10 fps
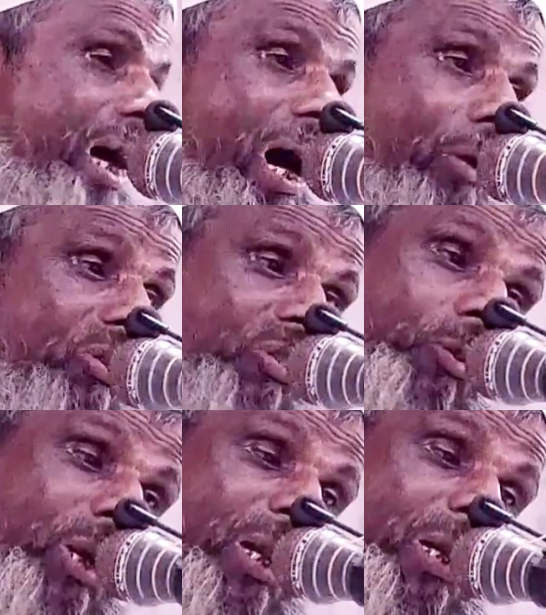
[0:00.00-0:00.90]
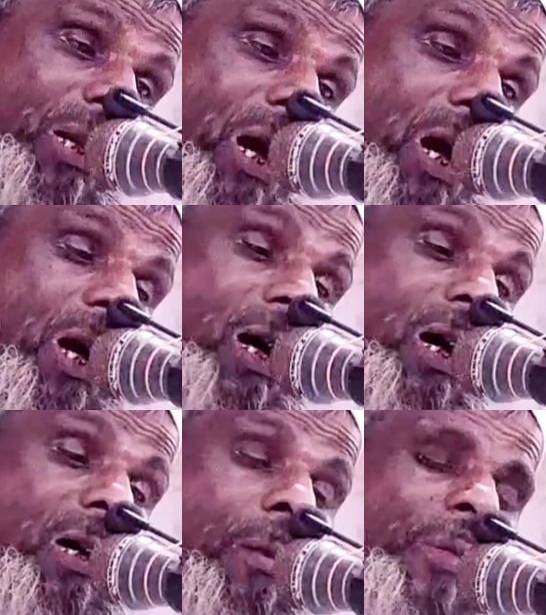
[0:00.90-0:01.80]
ইয়া
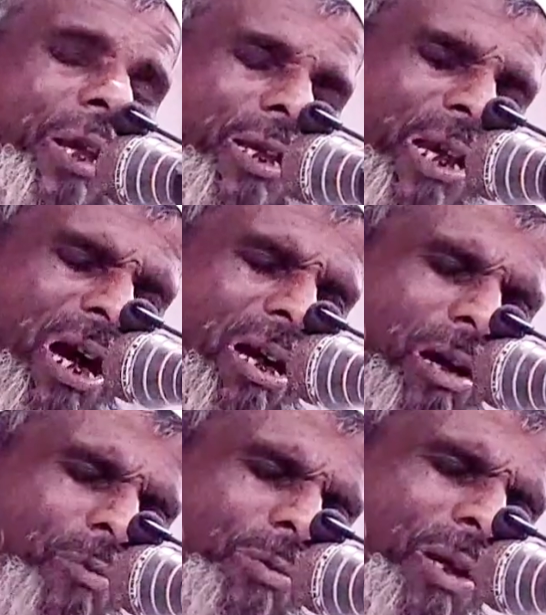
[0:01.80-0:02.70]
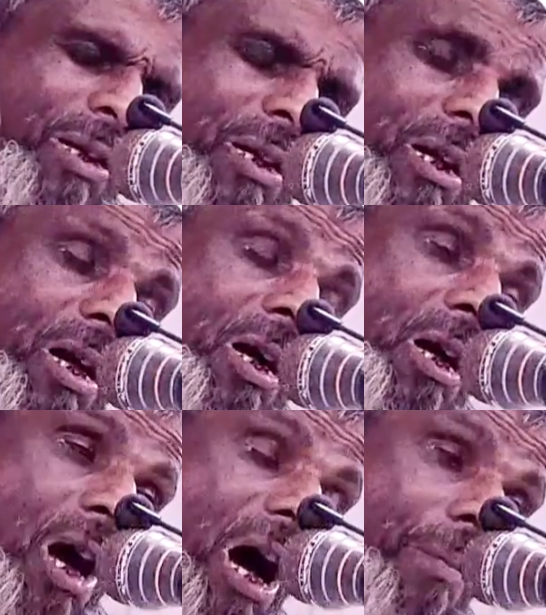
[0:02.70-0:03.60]
আল্লাহ ইয়া হাবিবাল্লাহ
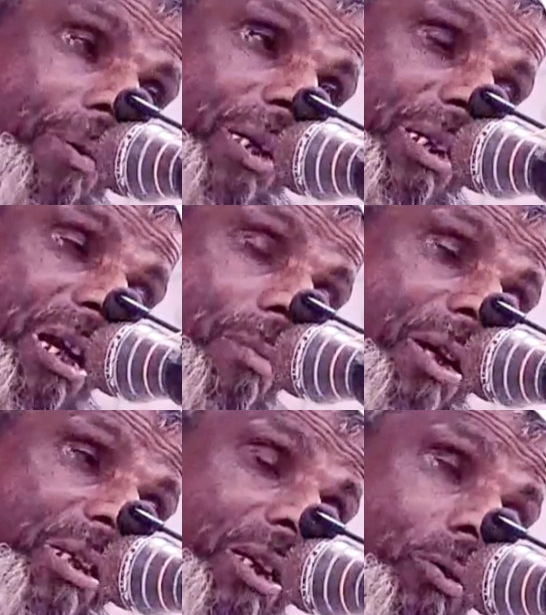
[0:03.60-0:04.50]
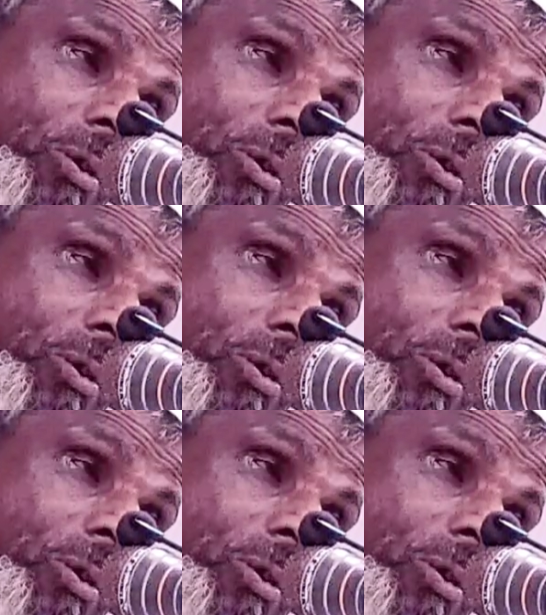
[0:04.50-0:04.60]
আপনি কি আমাদের